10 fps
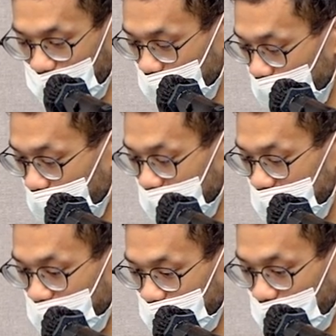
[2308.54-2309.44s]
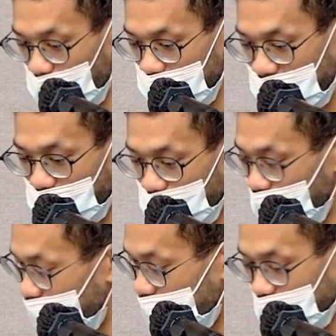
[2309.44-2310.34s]
我们所有的集数，或者在
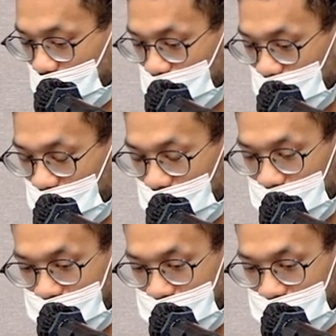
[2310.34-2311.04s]
YouTube 上面搜寻就有。